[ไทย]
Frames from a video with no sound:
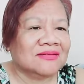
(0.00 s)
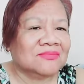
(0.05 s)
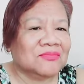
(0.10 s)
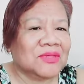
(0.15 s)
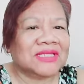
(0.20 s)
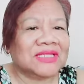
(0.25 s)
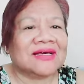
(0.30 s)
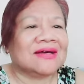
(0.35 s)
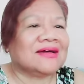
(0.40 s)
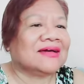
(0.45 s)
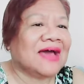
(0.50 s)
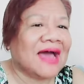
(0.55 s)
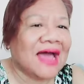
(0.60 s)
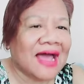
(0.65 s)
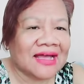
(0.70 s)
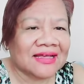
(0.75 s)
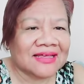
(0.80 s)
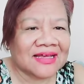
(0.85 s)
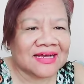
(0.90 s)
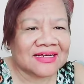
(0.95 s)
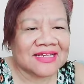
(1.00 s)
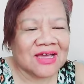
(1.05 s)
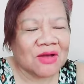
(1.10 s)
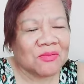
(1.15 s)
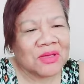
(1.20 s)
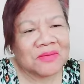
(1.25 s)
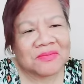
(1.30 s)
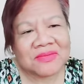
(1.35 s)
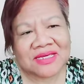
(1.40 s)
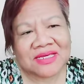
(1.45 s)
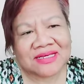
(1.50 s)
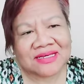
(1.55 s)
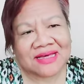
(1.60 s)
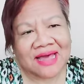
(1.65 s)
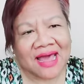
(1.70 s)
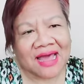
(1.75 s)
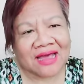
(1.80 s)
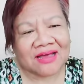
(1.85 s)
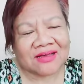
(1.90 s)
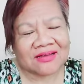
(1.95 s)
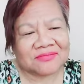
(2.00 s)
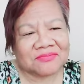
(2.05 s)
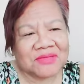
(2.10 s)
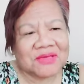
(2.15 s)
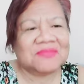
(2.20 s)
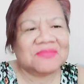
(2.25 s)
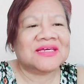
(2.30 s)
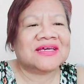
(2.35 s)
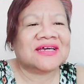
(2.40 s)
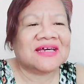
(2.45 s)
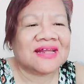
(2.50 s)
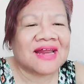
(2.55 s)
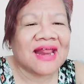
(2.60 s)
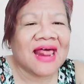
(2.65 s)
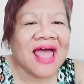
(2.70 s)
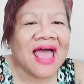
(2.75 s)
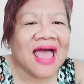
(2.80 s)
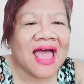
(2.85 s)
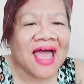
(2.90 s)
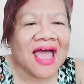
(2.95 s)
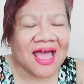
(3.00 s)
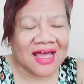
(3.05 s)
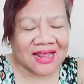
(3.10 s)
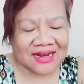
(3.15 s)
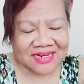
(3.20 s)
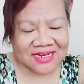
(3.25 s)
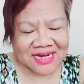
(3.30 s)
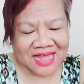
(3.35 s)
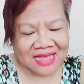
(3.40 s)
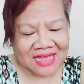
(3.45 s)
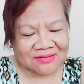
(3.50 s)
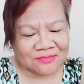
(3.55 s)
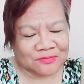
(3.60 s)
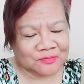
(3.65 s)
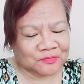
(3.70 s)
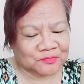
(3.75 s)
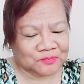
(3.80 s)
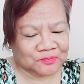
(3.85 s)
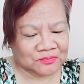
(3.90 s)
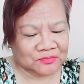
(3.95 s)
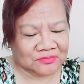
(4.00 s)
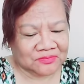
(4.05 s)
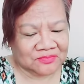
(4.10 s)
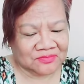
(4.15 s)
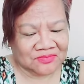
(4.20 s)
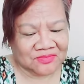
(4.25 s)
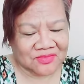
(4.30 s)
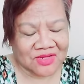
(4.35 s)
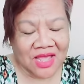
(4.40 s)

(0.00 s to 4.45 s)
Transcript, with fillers: มีแต่ค่ะอย่างเดียวไม่มีค่ะ ไม่มีค่าเลยนะอืม